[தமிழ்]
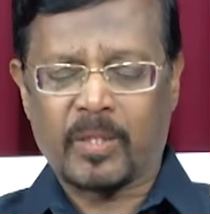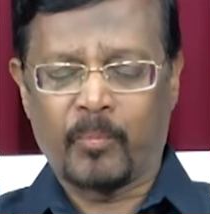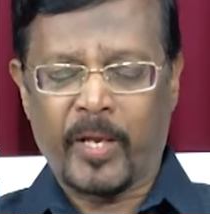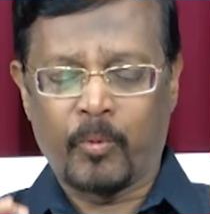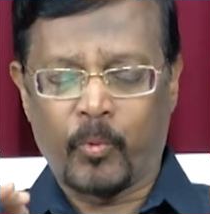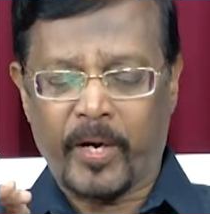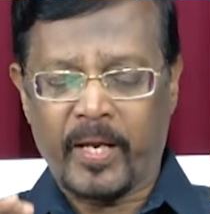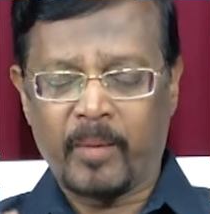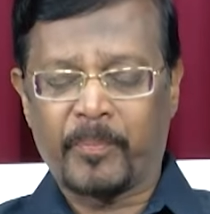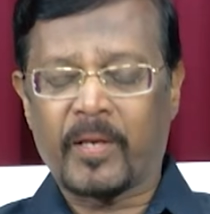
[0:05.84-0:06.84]
தம்முடைய ஒரே
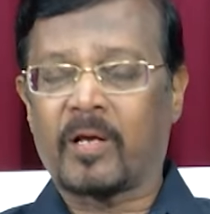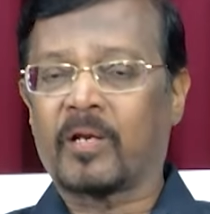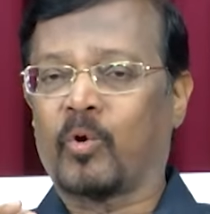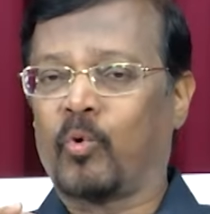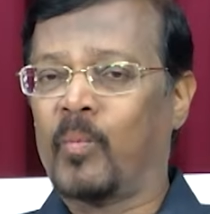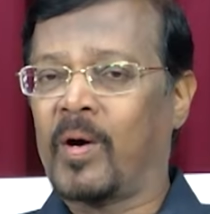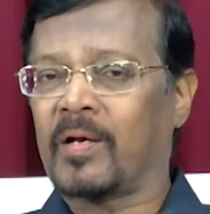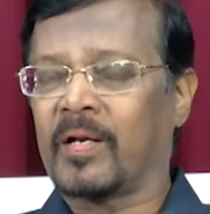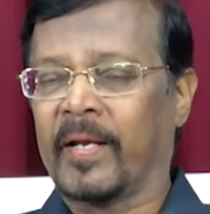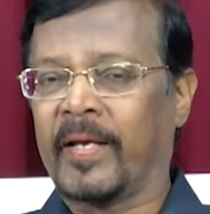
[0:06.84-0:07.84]
பேரான
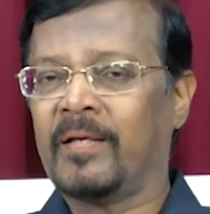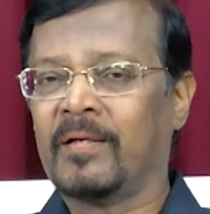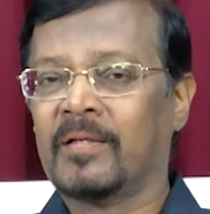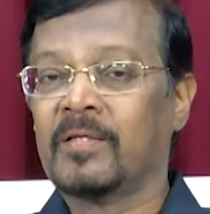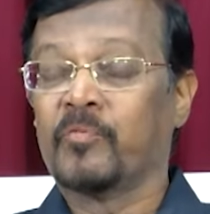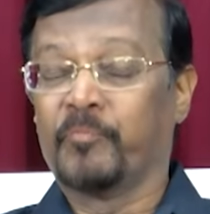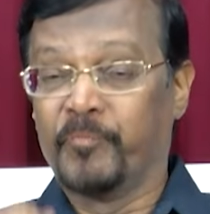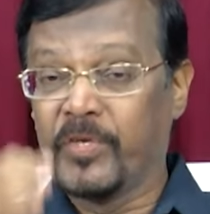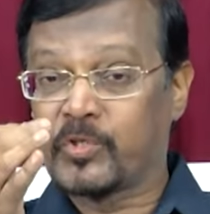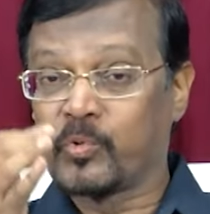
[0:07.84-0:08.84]
குமாரனை
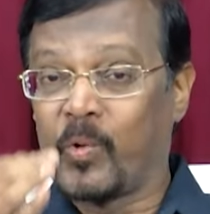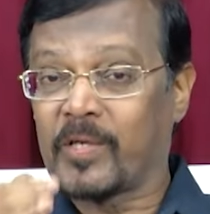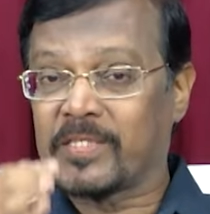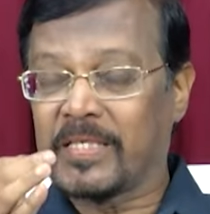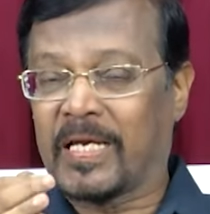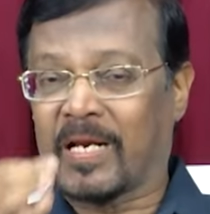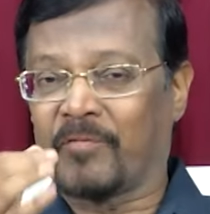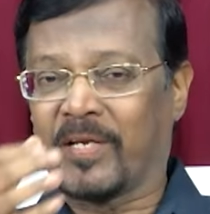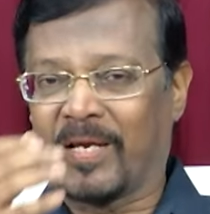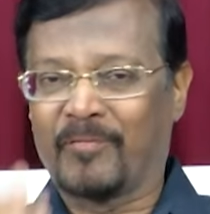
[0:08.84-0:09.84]

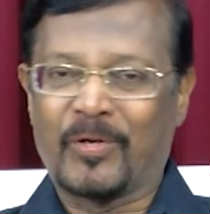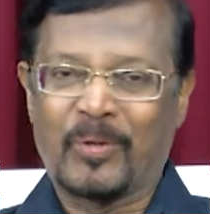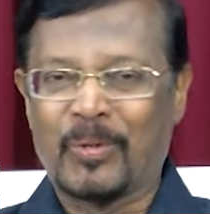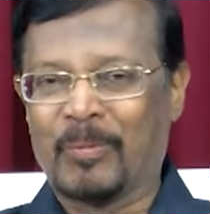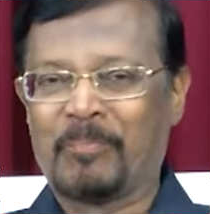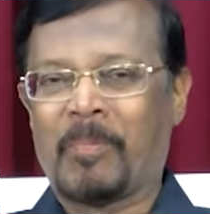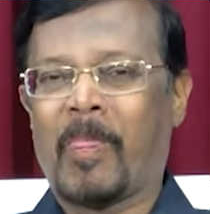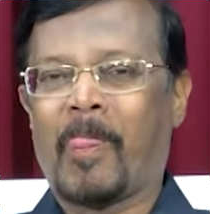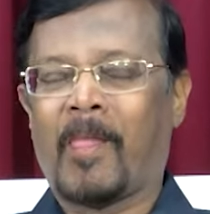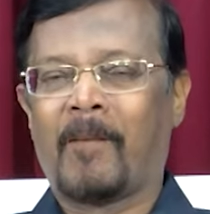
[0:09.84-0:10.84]
விசுவாசிக்கிறவன் எவனோ
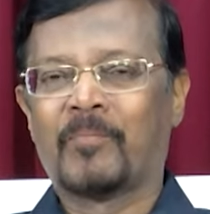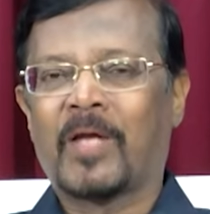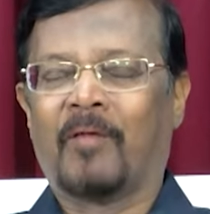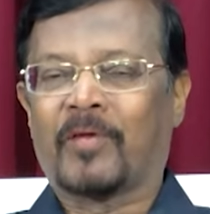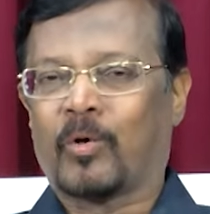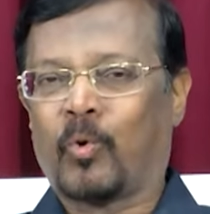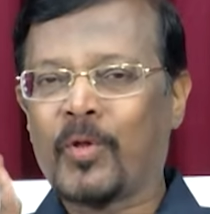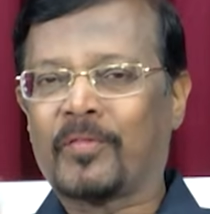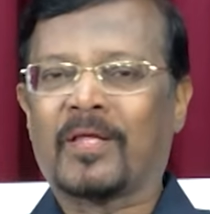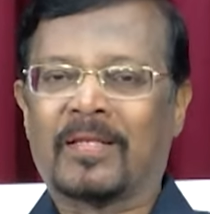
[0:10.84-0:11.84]
அவரை
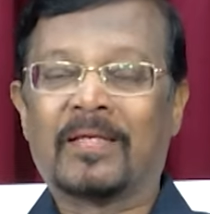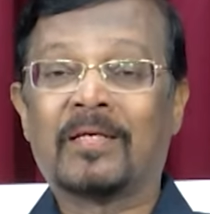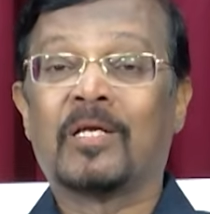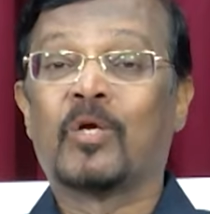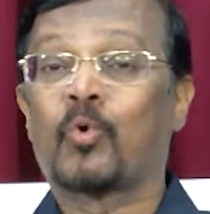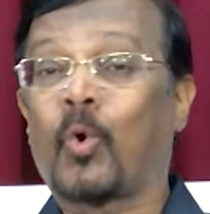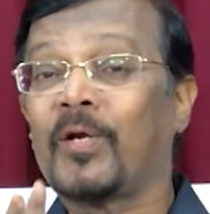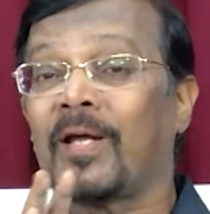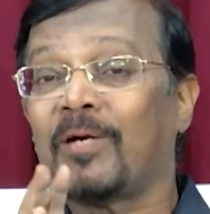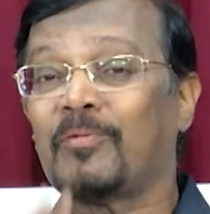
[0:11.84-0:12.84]
கொடுத்தது
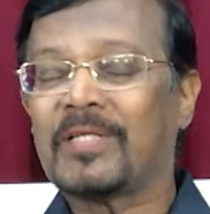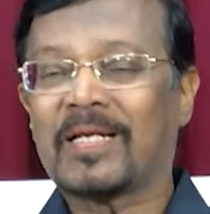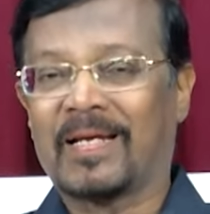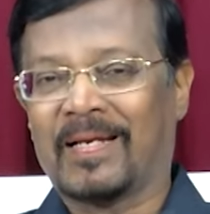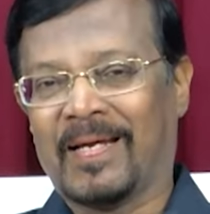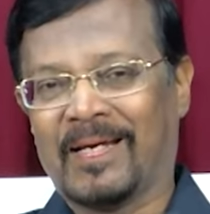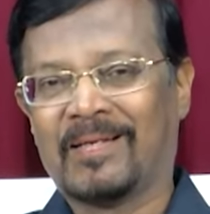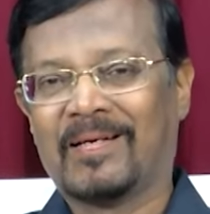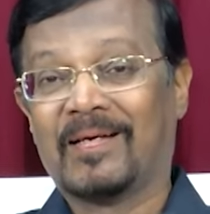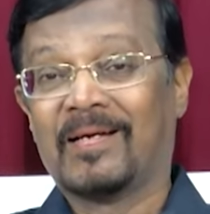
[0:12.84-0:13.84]
கொண்டாடுவதற்கல்ல
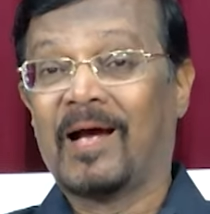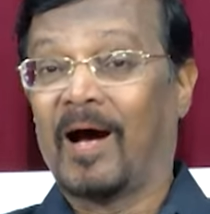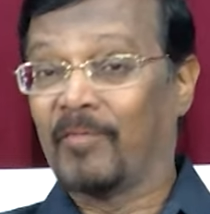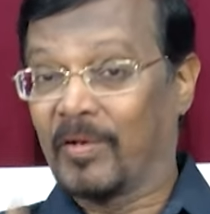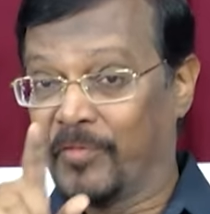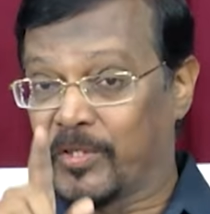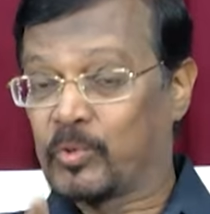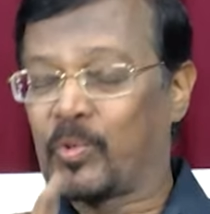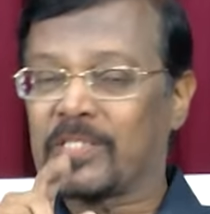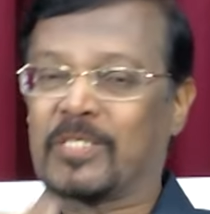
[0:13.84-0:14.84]
அவரை
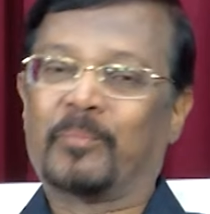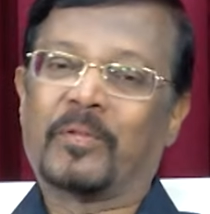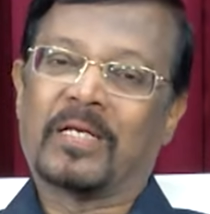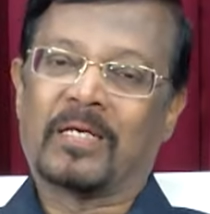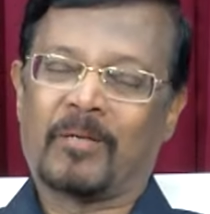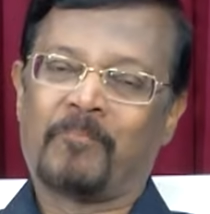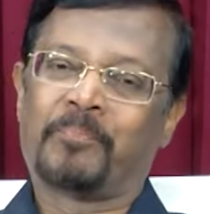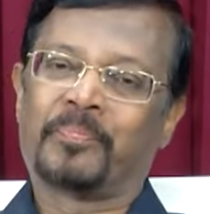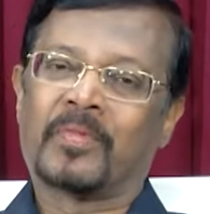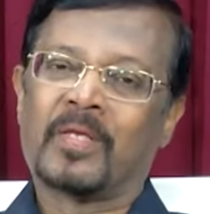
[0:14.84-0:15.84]
விசுவாசிப்பதற்கு
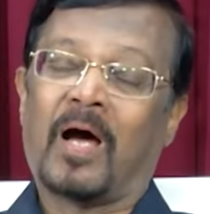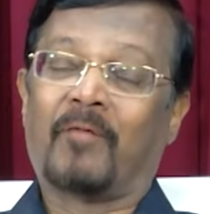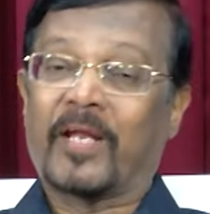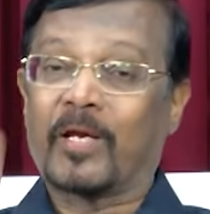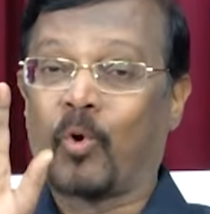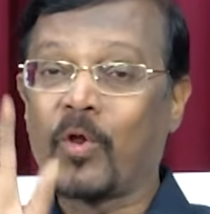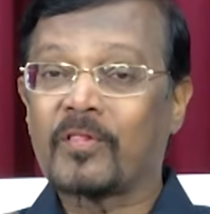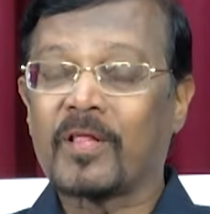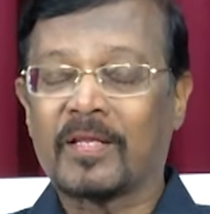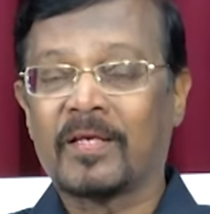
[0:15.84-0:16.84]
அவரை
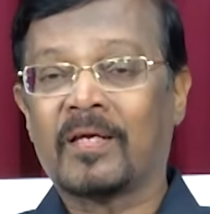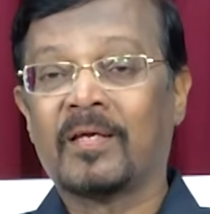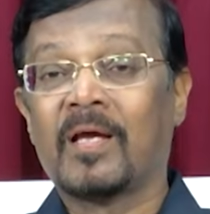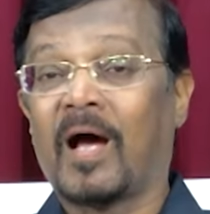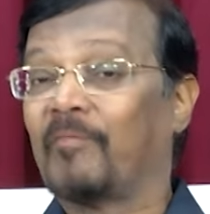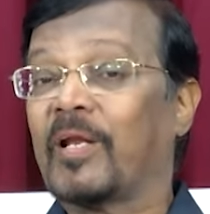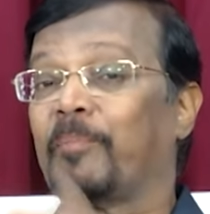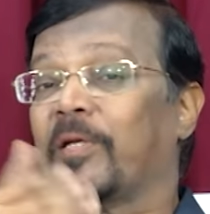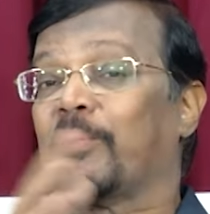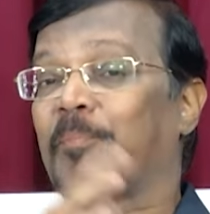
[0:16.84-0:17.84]
கொடுத்தது அவரை
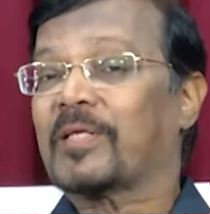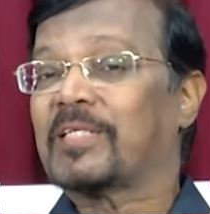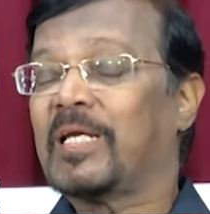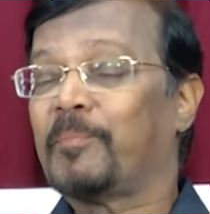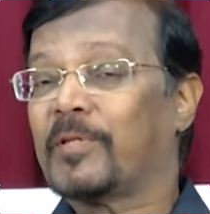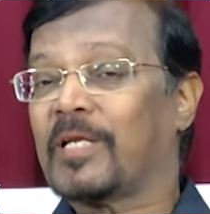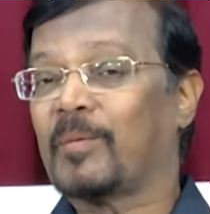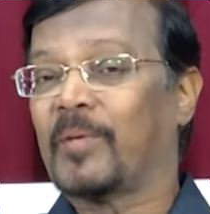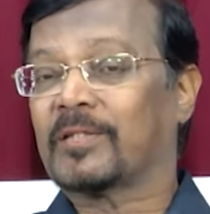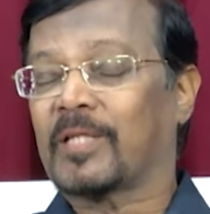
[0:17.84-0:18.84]
பற்றி பிரசங்கிப்பதற்கு
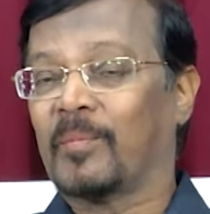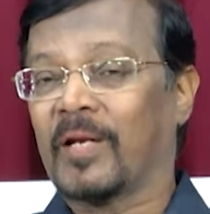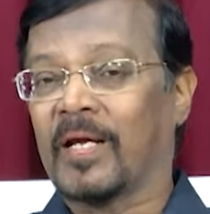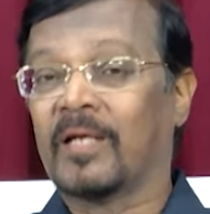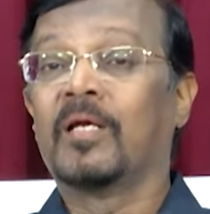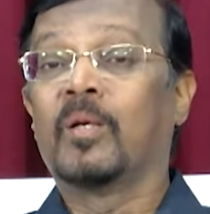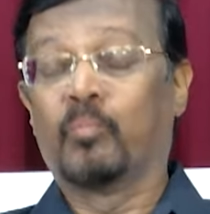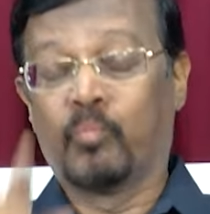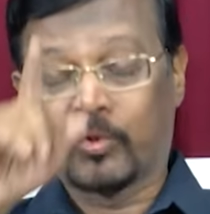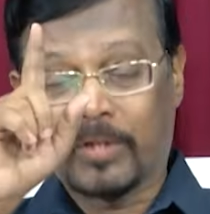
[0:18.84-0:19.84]
மாத்திரமல்ல
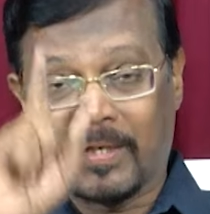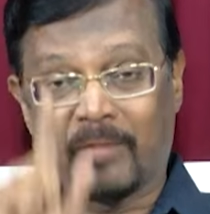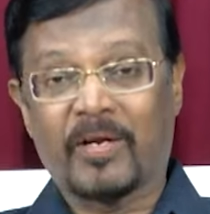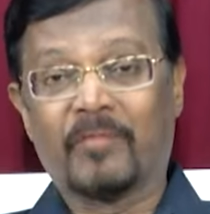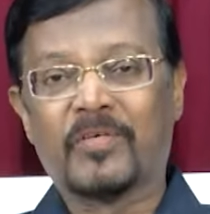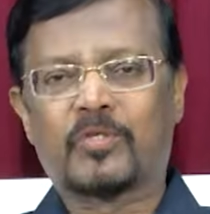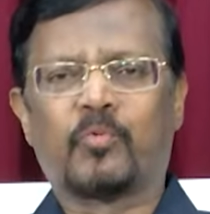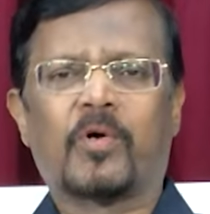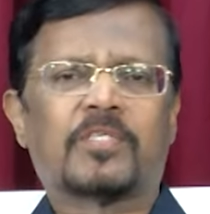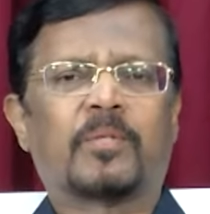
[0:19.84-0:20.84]
முதல்ல அவரை
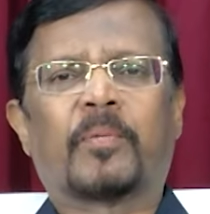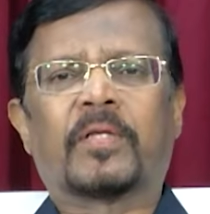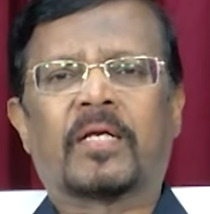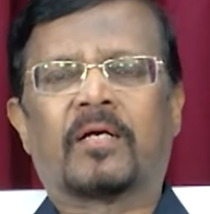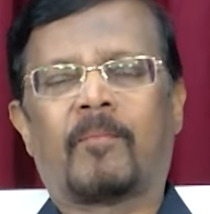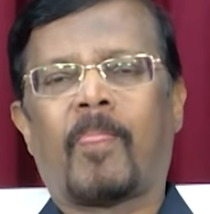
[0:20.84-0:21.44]
விசுவாசிப்பதற்கு